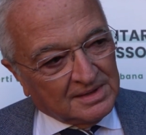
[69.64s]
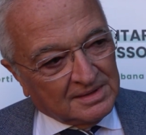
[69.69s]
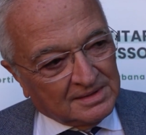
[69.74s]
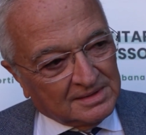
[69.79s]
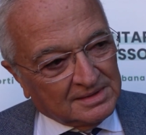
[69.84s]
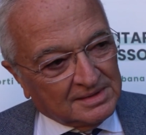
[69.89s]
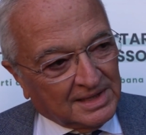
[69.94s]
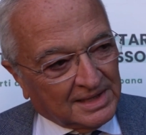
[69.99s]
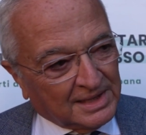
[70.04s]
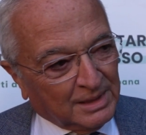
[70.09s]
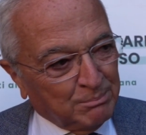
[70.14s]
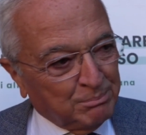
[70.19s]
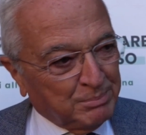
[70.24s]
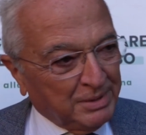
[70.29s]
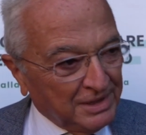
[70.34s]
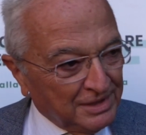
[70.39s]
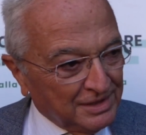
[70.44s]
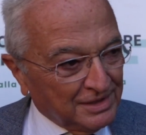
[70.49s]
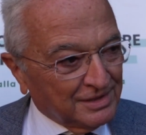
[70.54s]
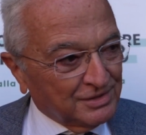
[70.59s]
da
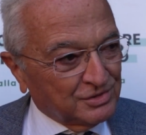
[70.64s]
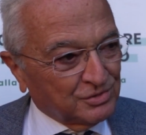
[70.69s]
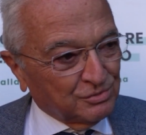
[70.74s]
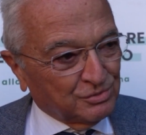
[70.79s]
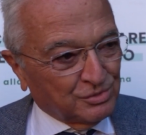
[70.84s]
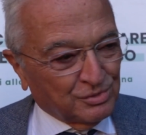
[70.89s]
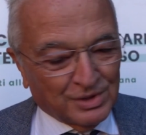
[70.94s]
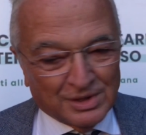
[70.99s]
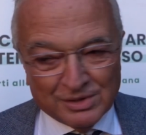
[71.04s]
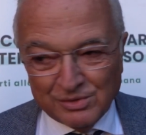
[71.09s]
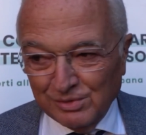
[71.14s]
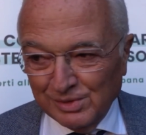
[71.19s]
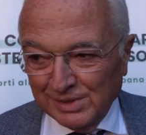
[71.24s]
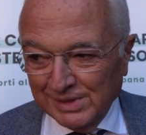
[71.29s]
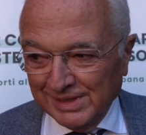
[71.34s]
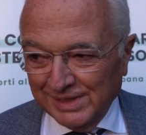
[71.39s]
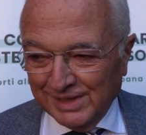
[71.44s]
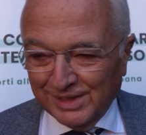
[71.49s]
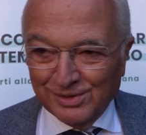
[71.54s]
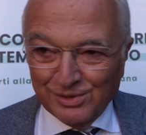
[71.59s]
Campegna sotto la
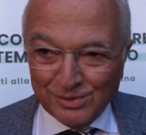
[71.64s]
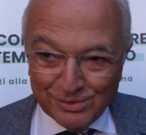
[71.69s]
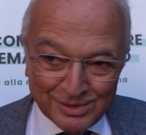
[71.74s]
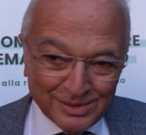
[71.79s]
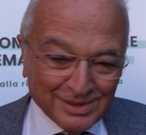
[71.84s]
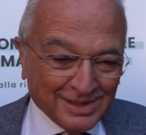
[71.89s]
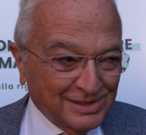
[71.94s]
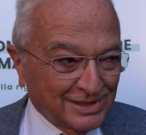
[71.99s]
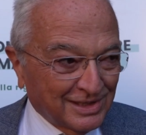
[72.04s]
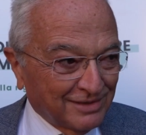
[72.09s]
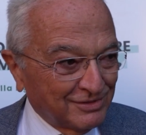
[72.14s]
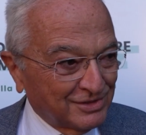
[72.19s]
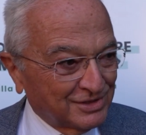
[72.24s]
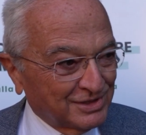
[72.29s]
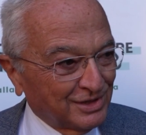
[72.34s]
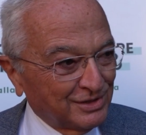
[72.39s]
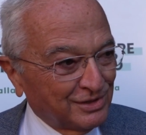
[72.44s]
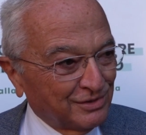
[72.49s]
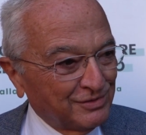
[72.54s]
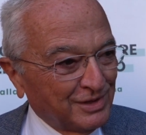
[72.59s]
collina, non
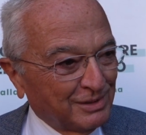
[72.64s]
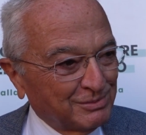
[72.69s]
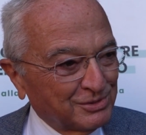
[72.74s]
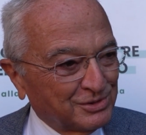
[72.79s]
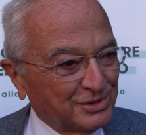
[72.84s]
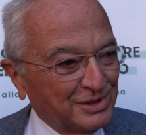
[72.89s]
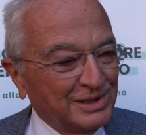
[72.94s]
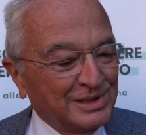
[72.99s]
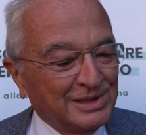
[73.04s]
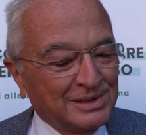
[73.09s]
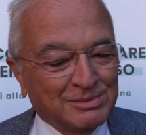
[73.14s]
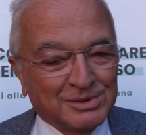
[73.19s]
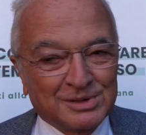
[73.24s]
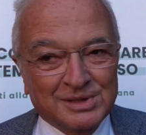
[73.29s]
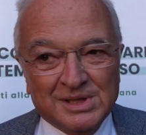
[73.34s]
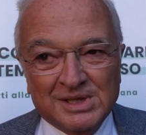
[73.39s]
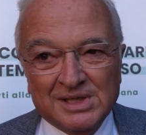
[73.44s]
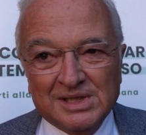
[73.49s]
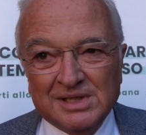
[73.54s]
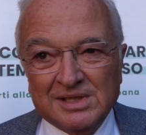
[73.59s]
attraversando via Posillipo.
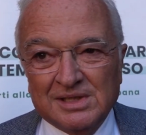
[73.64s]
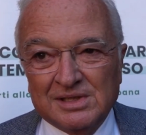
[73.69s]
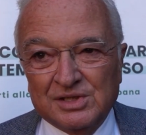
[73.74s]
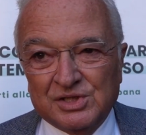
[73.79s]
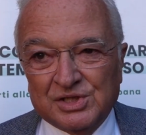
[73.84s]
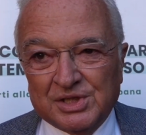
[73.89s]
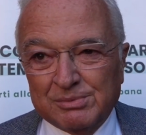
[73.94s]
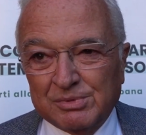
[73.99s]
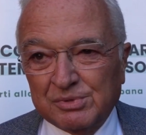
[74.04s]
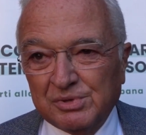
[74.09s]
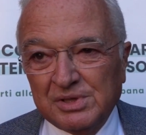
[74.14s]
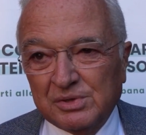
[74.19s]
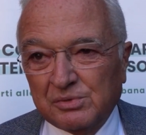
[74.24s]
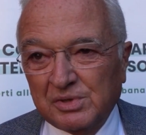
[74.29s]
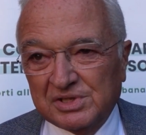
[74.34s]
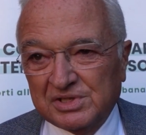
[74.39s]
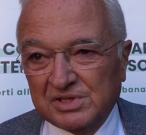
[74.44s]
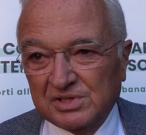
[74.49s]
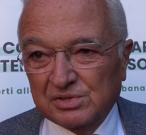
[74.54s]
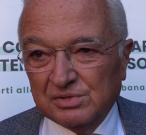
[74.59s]
Diciamo, quindi
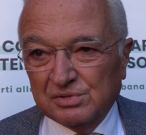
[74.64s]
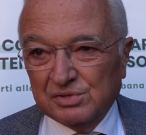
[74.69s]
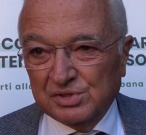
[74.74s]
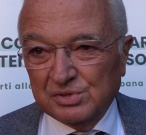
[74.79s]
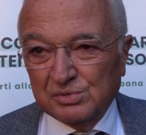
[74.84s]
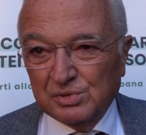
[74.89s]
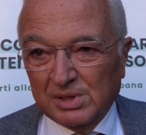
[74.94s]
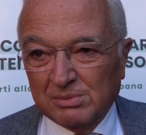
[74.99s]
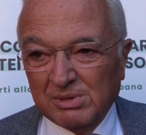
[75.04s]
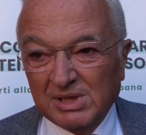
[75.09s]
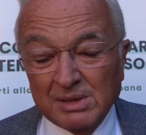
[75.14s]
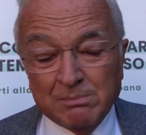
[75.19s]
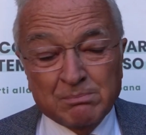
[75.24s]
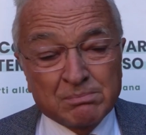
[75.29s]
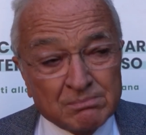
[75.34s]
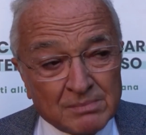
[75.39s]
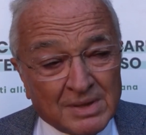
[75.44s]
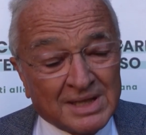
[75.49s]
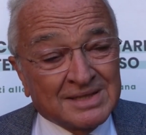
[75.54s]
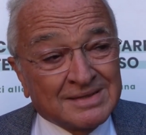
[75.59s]
questi sono sicuramente...
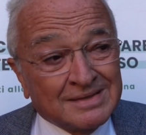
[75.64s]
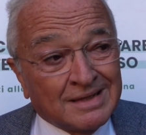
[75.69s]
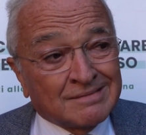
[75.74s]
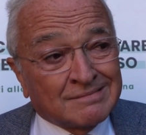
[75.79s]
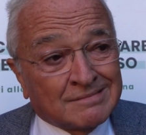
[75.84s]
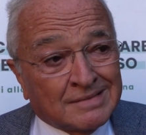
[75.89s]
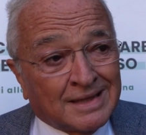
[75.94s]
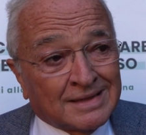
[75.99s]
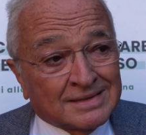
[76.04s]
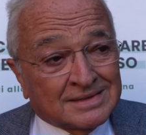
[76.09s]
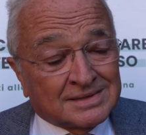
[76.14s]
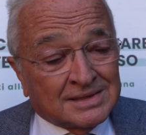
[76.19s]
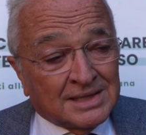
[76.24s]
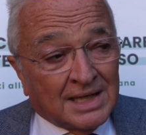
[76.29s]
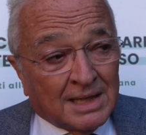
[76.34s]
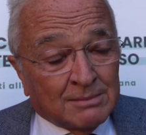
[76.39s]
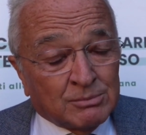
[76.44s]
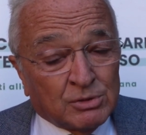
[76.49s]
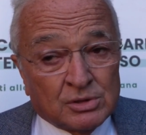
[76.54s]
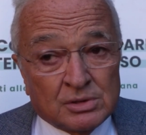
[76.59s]
In realtà
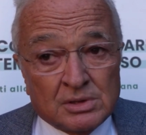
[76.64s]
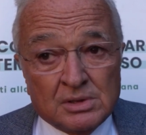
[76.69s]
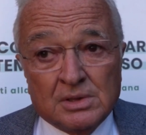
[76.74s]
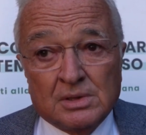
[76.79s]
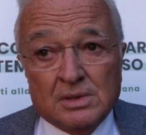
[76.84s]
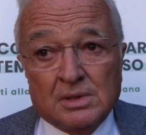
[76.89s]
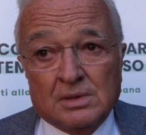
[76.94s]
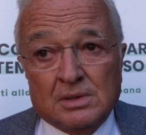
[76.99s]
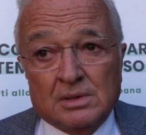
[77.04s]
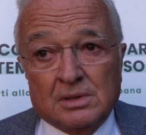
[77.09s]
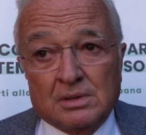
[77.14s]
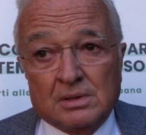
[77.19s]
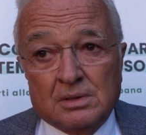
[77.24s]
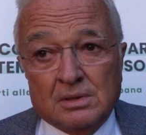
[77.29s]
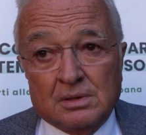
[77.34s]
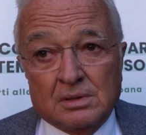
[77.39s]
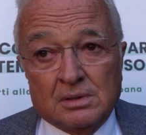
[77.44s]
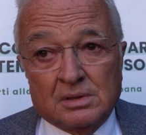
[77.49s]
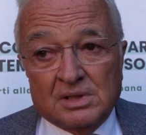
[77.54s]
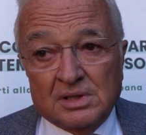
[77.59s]
stiamo
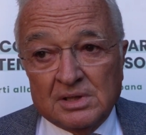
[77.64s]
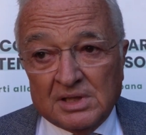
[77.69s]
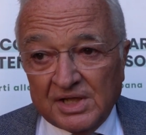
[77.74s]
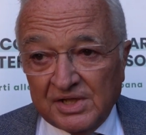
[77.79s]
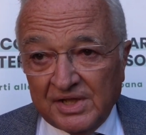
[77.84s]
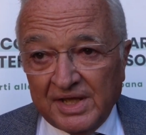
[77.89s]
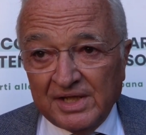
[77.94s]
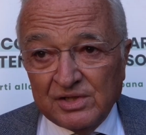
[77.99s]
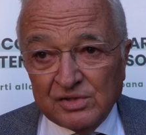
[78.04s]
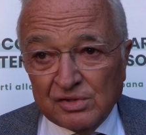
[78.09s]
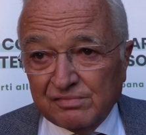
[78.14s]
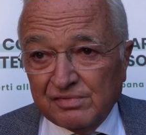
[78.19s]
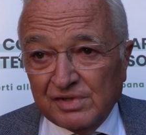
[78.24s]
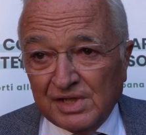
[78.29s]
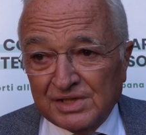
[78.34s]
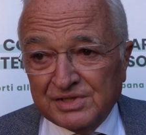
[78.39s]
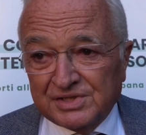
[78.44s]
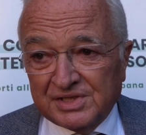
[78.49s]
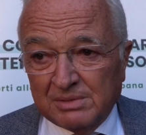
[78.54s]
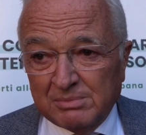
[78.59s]
eh, richiedendo
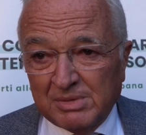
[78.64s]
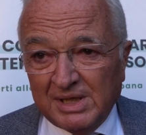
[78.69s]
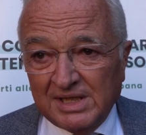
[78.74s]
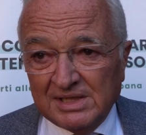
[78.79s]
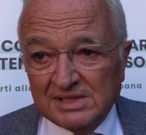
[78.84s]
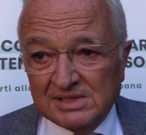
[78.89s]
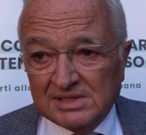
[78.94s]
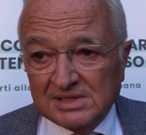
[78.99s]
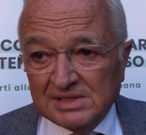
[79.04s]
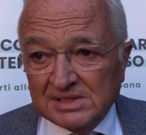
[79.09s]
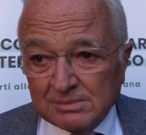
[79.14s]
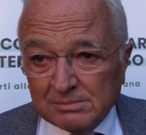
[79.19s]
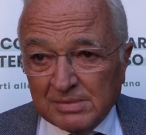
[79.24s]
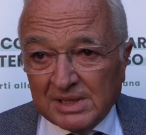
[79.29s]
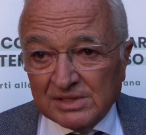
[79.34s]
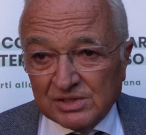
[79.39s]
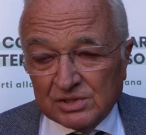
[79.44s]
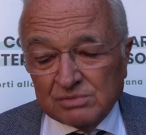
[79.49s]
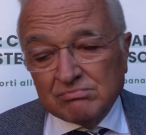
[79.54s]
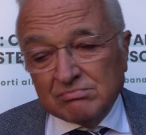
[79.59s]
finanziamenti,
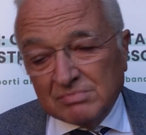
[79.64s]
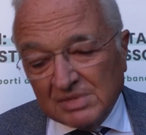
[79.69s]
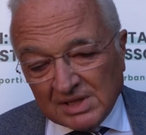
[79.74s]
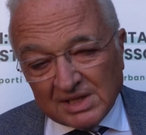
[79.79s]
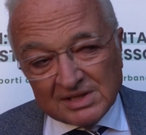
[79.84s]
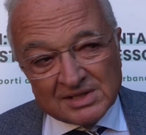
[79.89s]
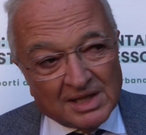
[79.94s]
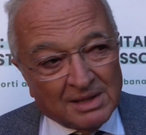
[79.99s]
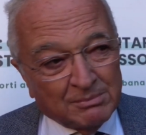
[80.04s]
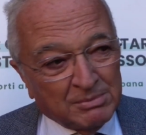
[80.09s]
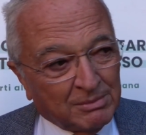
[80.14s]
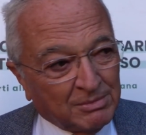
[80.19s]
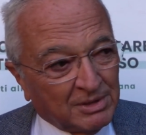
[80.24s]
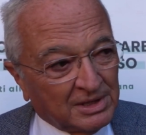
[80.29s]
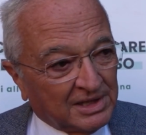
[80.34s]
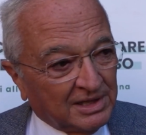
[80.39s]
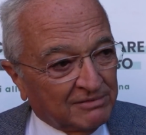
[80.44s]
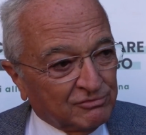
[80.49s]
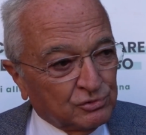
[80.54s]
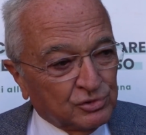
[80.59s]
ma in realtà l'abbiamo
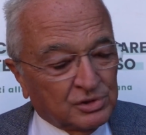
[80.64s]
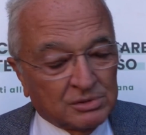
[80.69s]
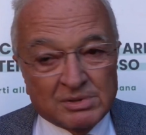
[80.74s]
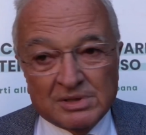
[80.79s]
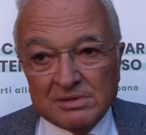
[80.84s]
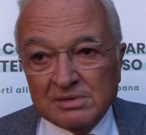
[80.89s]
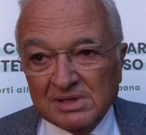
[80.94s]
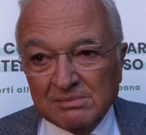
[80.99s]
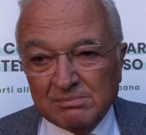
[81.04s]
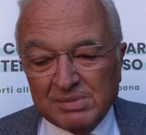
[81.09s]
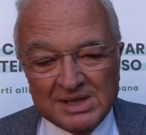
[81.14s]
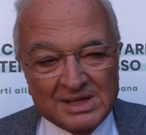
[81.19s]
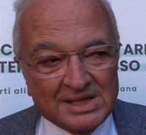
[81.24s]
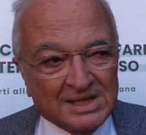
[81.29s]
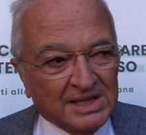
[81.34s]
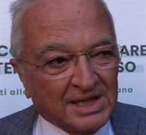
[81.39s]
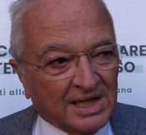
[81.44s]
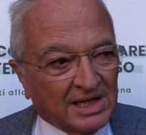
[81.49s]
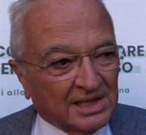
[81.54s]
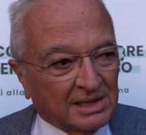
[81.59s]
anche avuti per, per
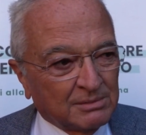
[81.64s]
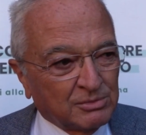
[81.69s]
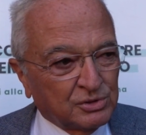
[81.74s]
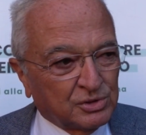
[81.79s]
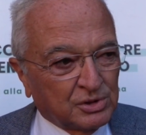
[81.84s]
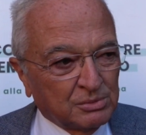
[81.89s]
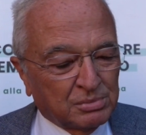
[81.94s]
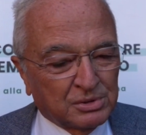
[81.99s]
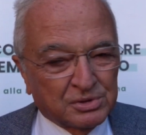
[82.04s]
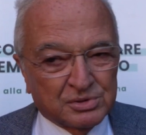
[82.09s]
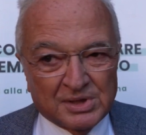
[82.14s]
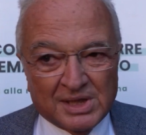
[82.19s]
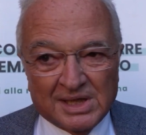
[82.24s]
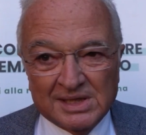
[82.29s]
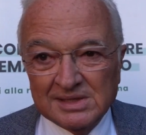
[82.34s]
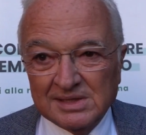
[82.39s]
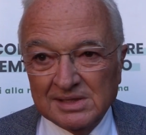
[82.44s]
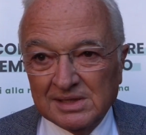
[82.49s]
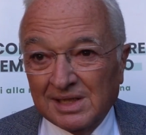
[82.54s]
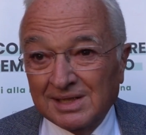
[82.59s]
linee anche molto
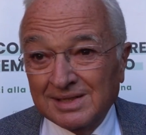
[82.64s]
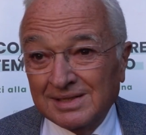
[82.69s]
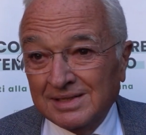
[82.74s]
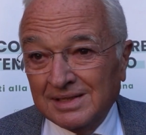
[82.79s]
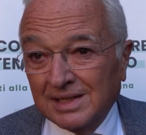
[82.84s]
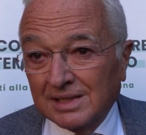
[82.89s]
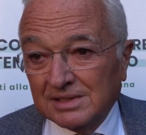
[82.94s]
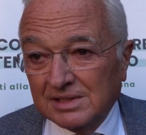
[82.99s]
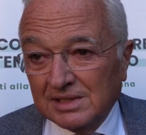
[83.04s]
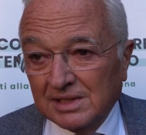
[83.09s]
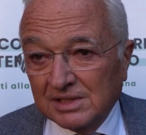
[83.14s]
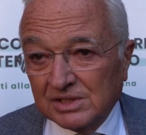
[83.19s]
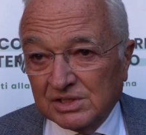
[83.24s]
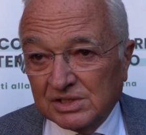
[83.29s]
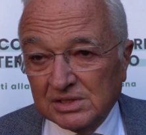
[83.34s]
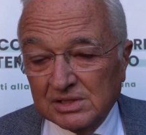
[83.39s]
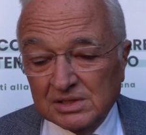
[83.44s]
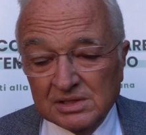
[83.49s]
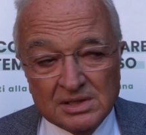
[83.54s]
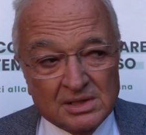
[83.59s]
importanti, la linea
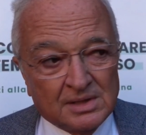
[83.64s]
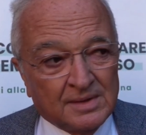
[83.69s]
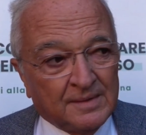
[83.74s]
10